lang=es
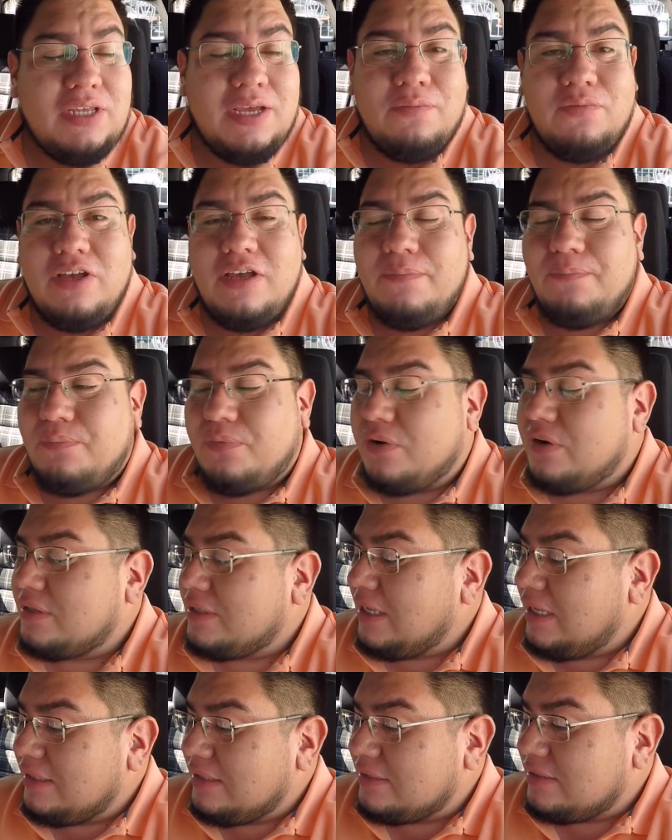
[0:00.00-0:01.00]
día muy
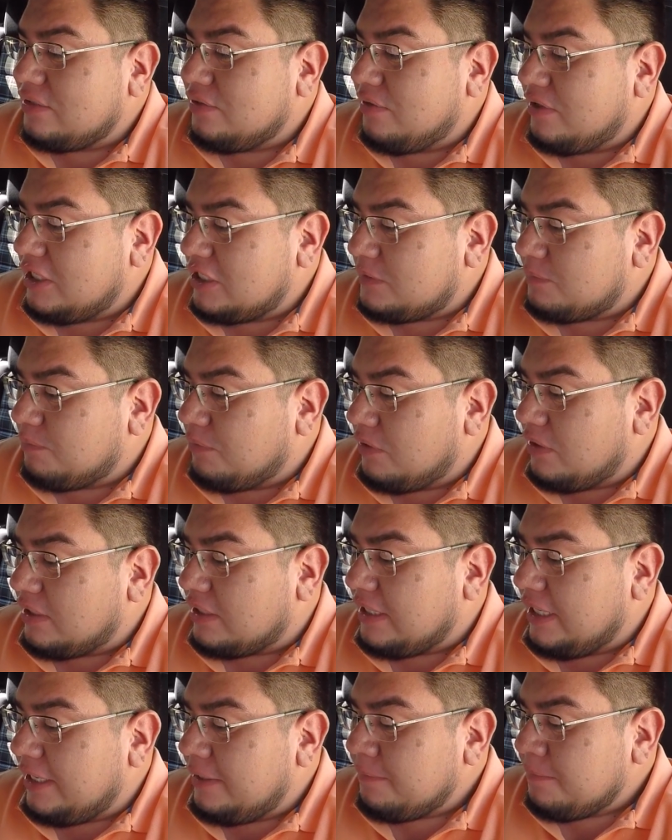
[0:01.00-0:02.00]
importante señores
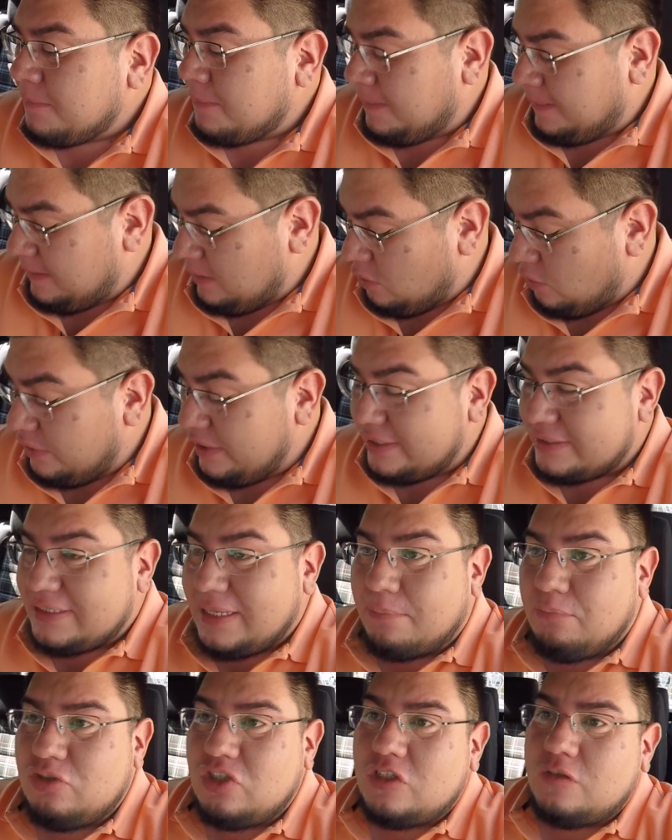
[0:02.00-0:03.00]
Porque hoy
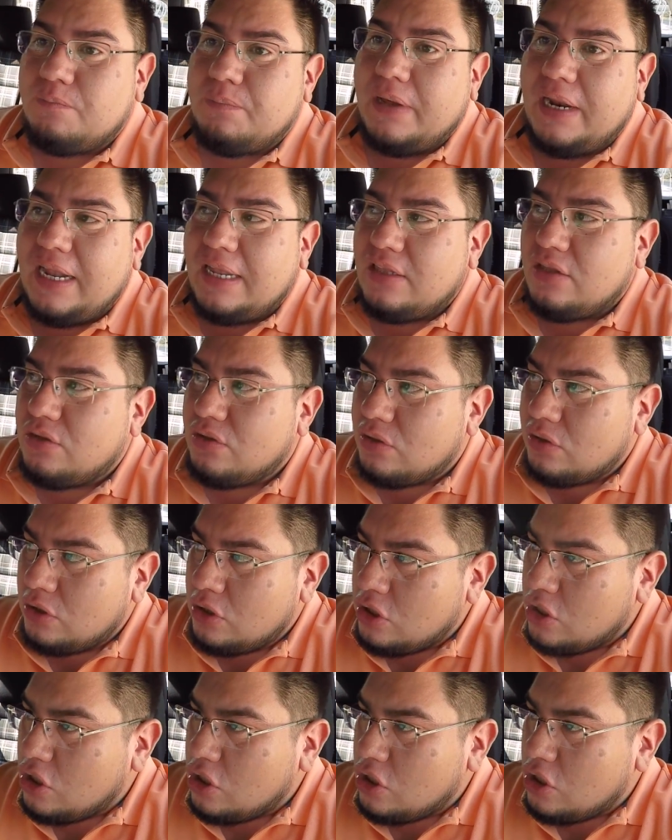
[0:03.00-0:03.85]
estamos esperando